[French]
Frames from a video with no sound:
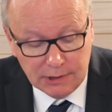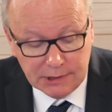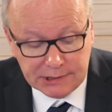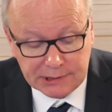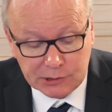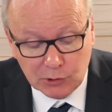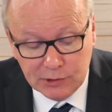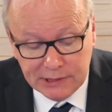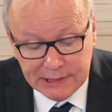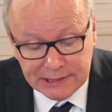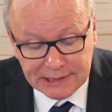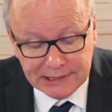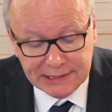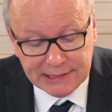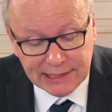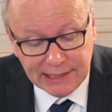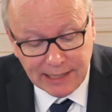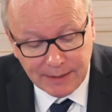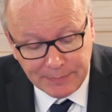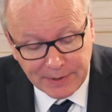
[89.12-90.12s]

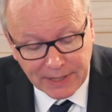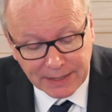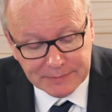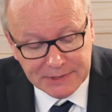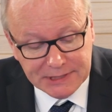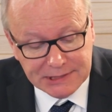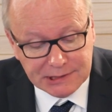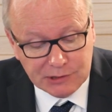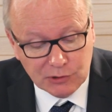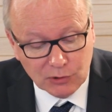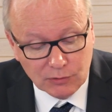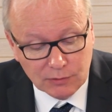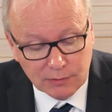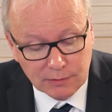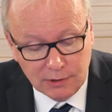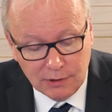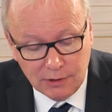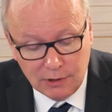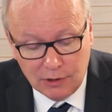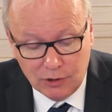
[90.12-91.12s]
solliciter la permission,
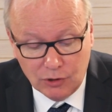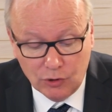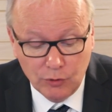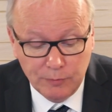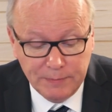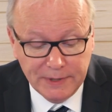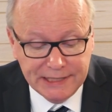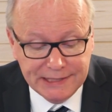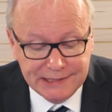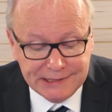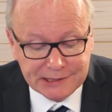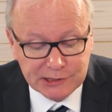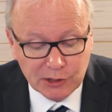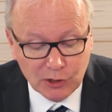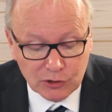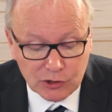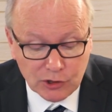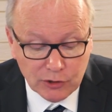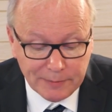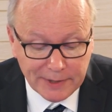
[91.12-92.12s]

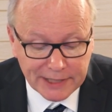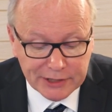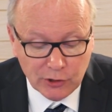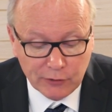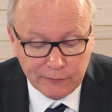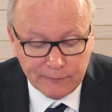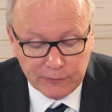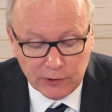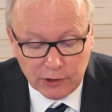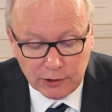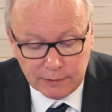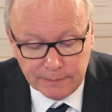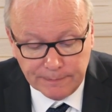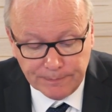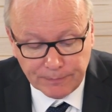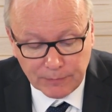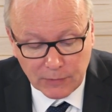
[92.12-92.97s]
obéissant comme un enfant,